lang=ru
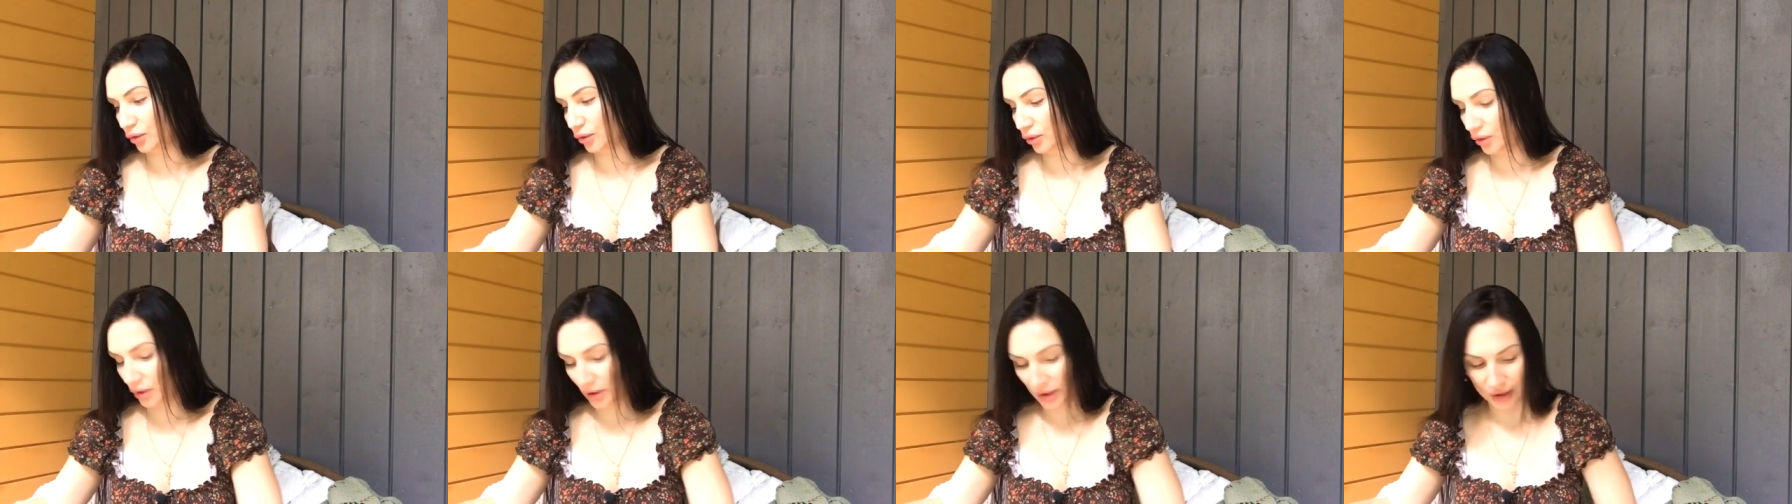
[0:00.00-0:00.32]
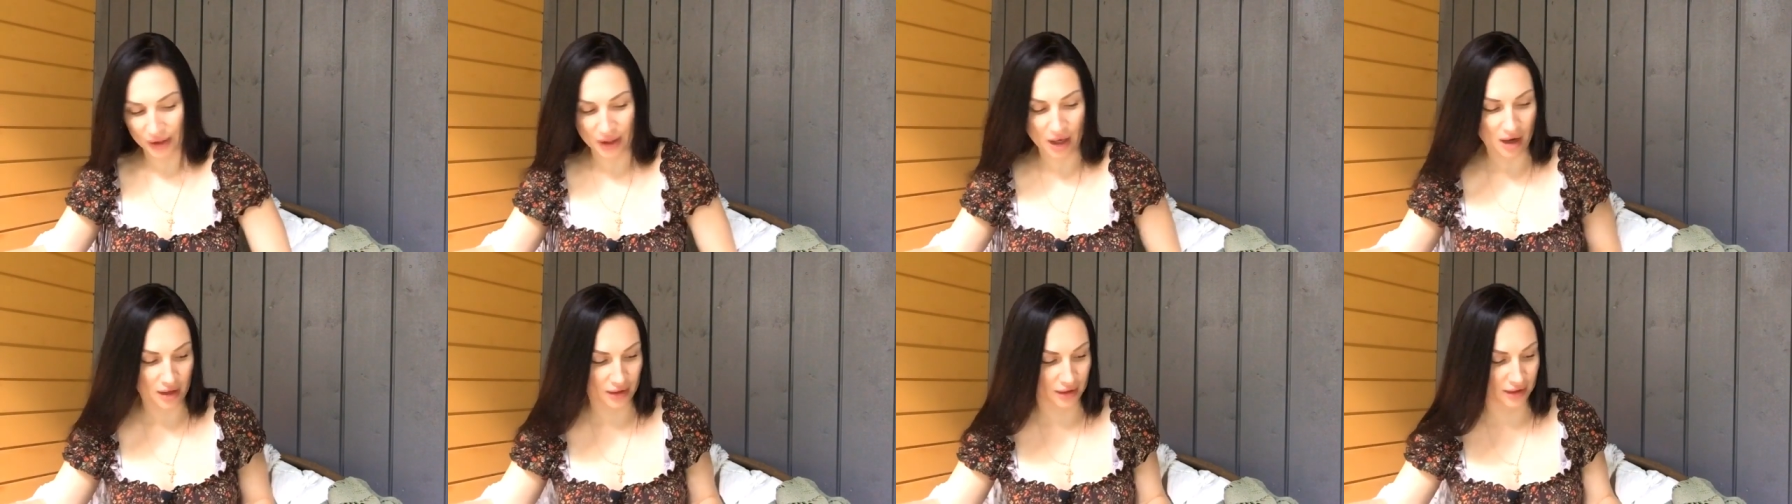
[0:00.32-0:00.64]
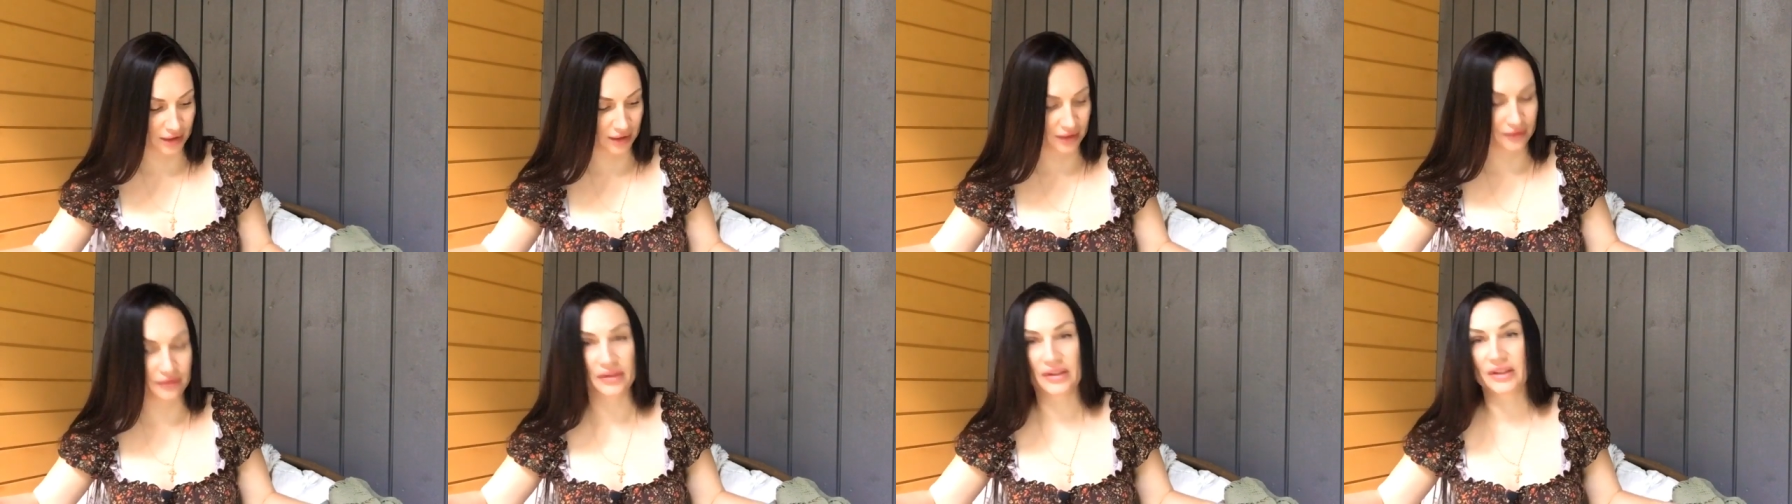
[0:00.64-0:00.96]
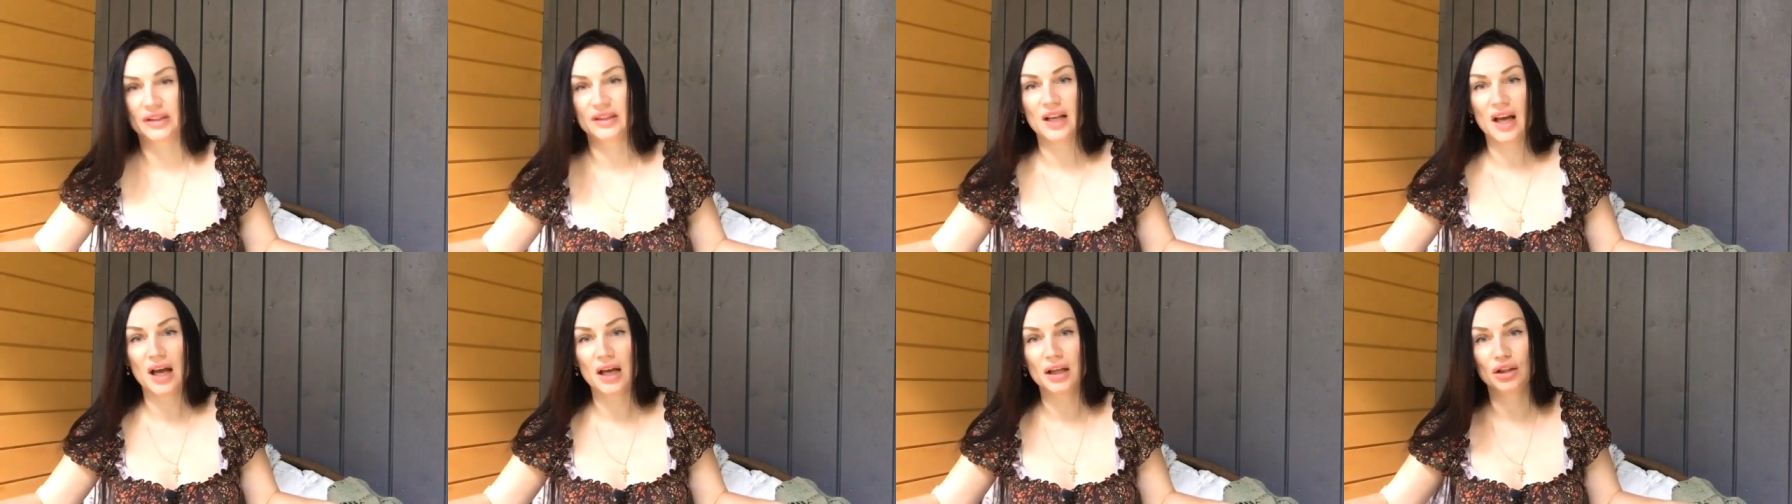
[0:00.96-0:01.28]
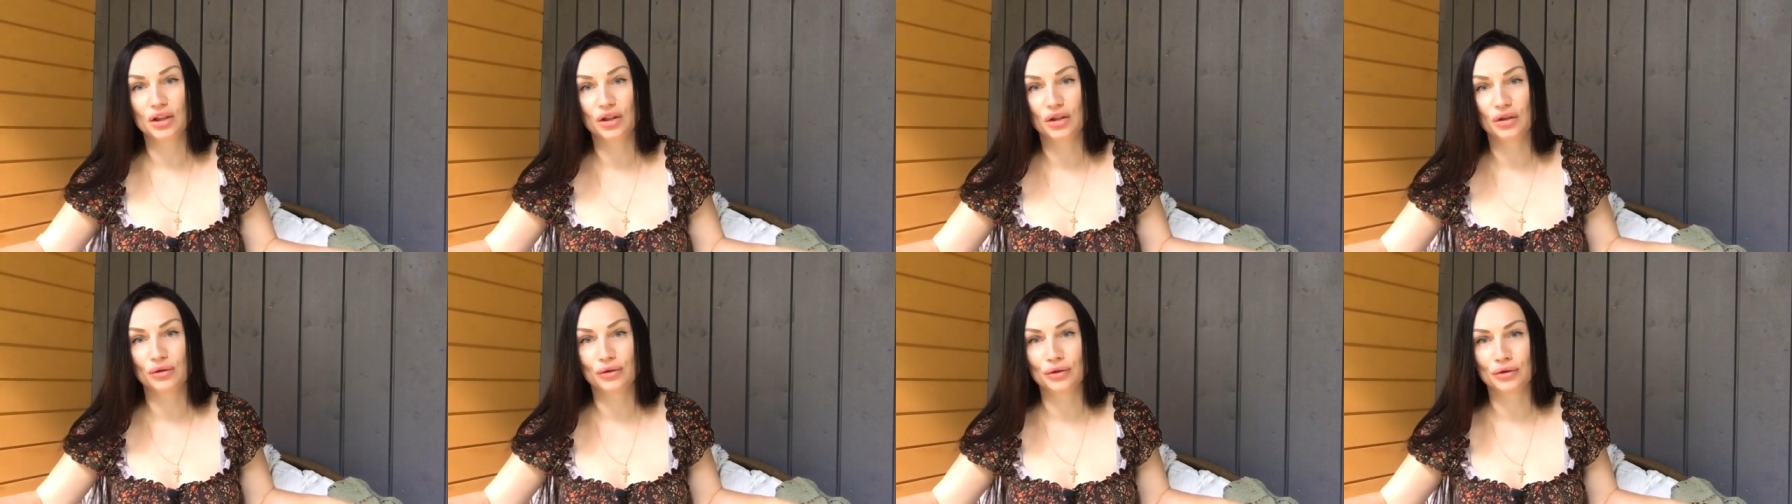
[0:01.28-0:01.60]
то ли как их
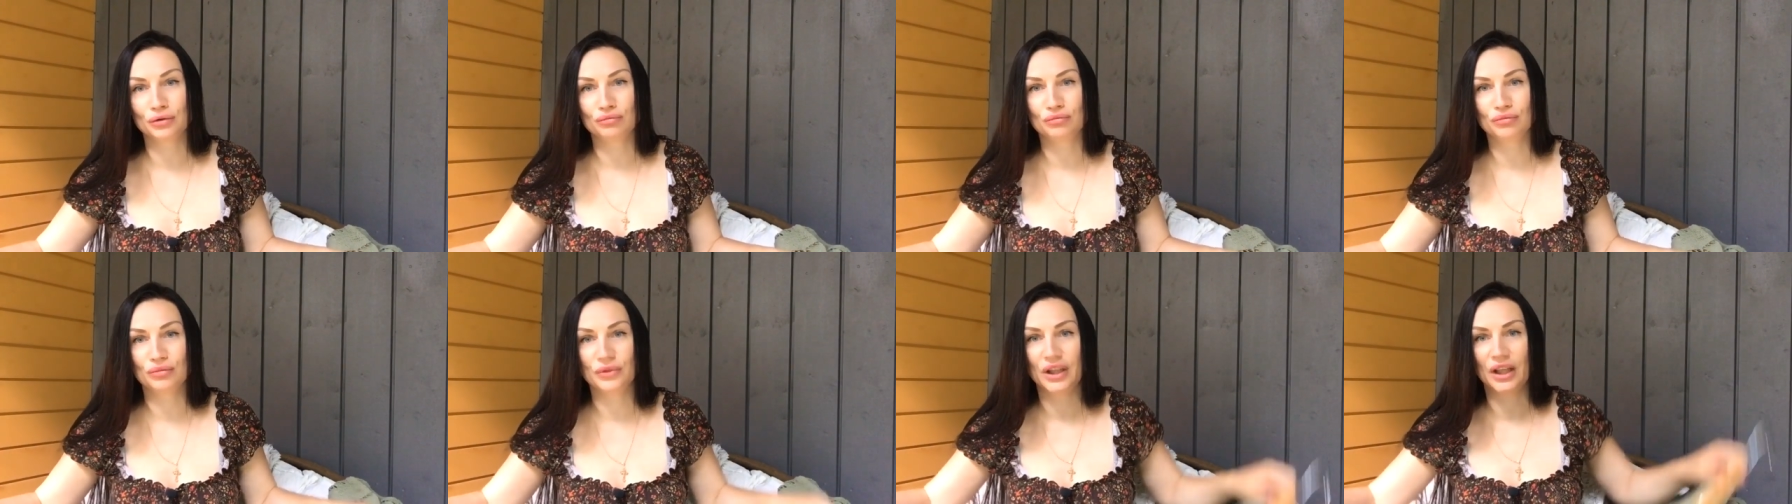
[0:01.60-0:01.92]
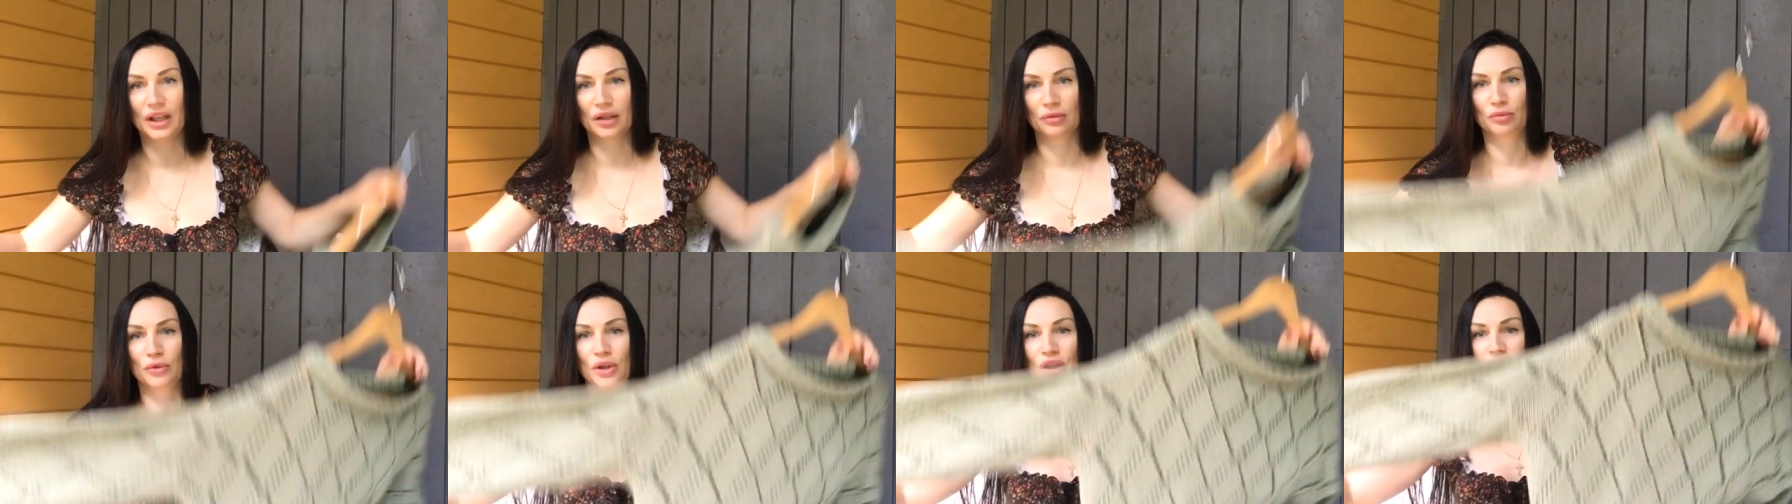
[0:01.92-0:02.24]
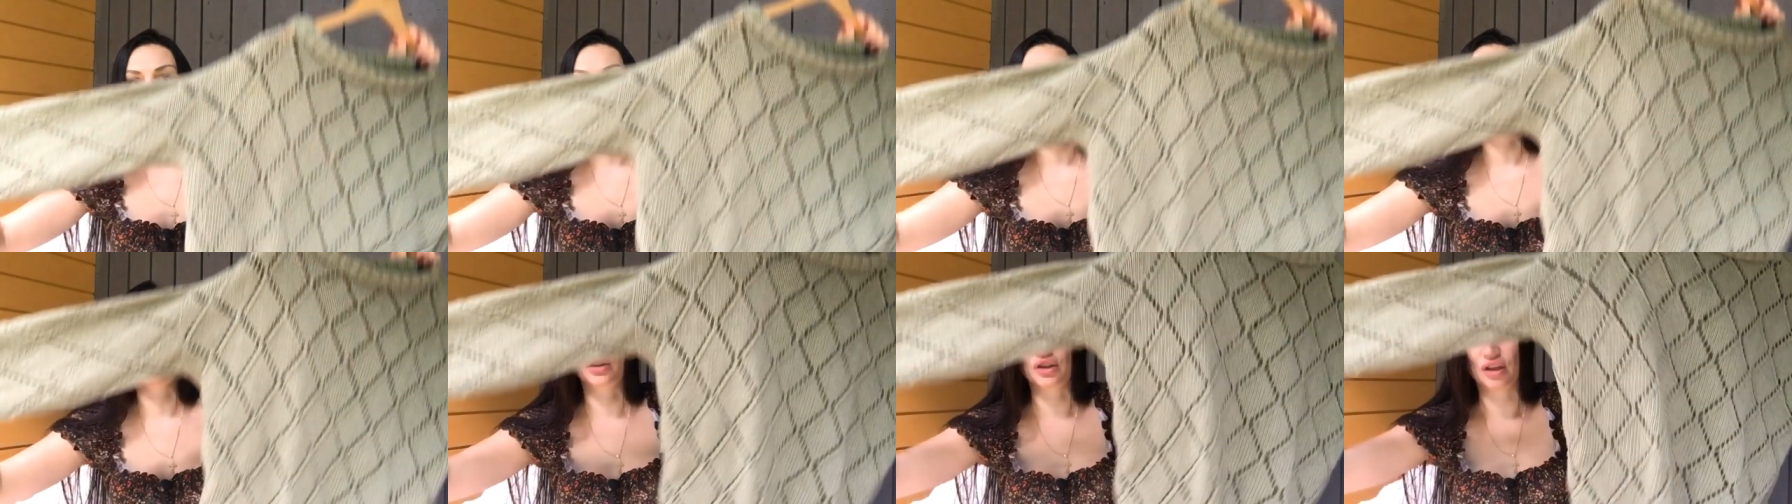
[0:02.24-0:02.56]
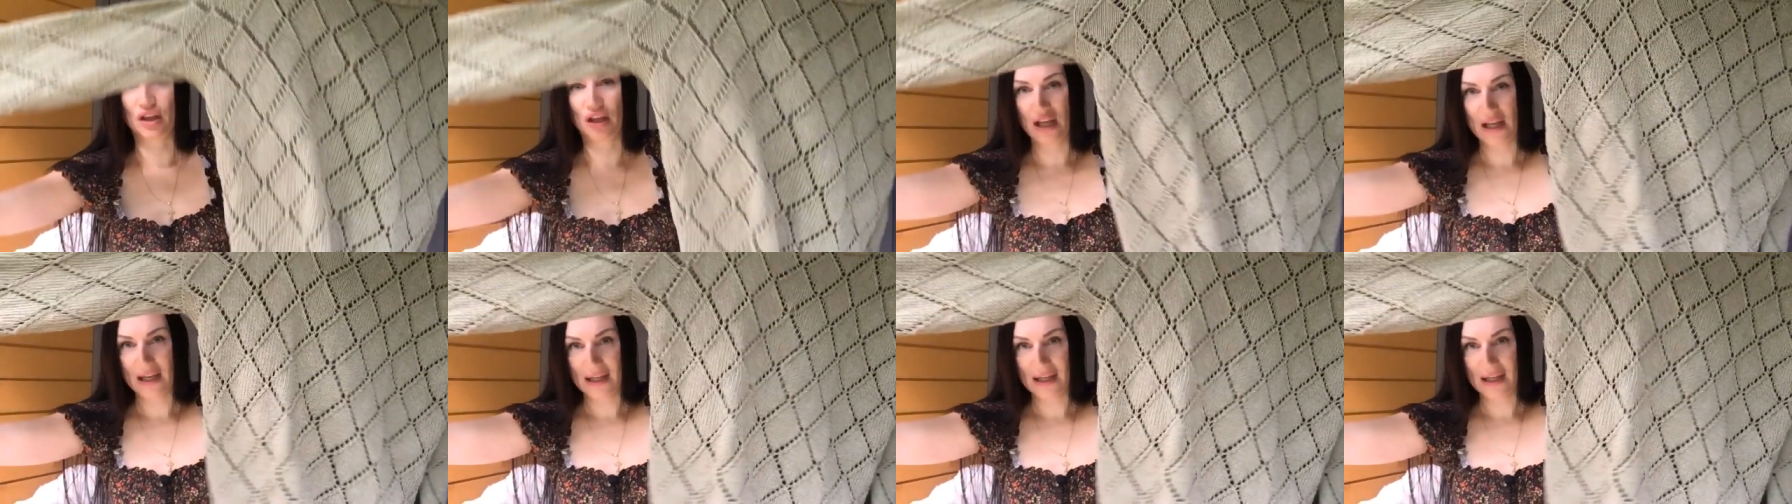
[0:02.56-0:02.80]
вязать, но нет, мне кажется,